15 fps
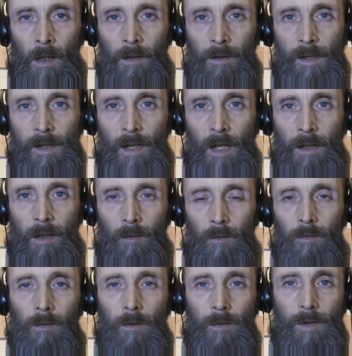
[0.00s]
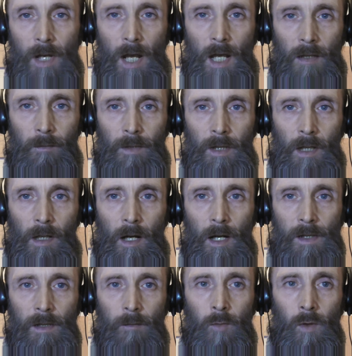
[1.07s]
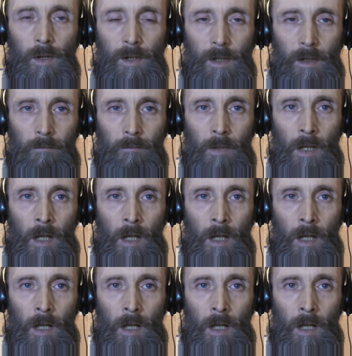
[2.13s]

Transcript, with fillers: Это знание удручает меня гораздо больше,